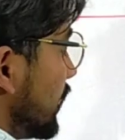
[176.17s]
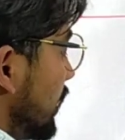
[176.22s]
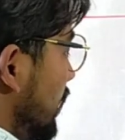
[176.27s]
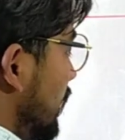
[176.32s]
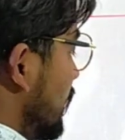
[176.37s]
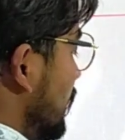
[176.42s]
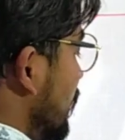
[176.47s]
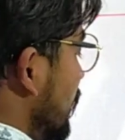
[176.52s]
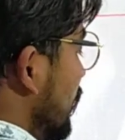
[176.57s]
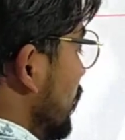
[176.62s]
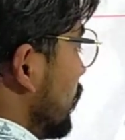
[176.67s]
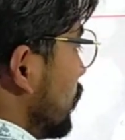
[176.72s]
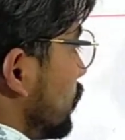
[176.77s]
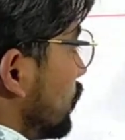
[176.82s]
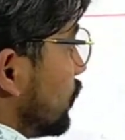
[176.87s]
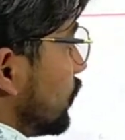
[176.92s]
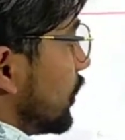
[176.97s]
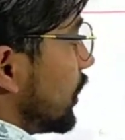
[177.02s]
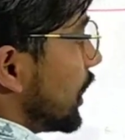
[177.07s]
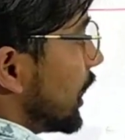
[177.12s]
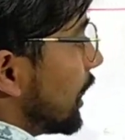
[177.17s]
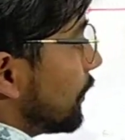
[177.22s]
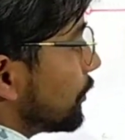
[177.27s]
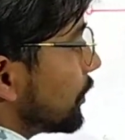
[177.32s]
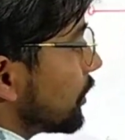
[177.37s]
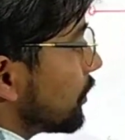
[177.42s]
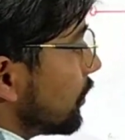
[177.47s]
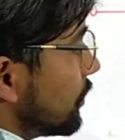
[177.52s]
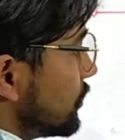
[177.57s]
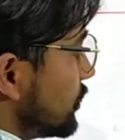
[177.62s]
करेंगे ना तो
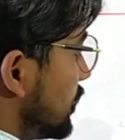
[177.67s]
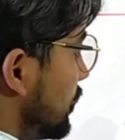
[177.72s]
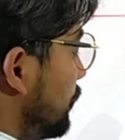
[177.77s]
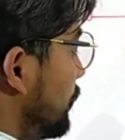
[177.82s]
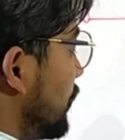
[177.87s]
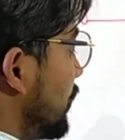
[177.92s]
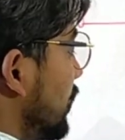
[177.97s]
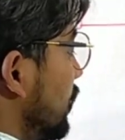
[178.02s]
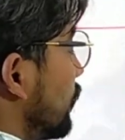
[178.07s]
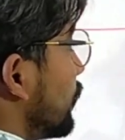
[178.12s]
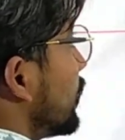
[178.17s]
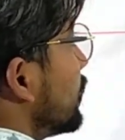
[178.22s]
आपके कॉन्सेप्ट क्या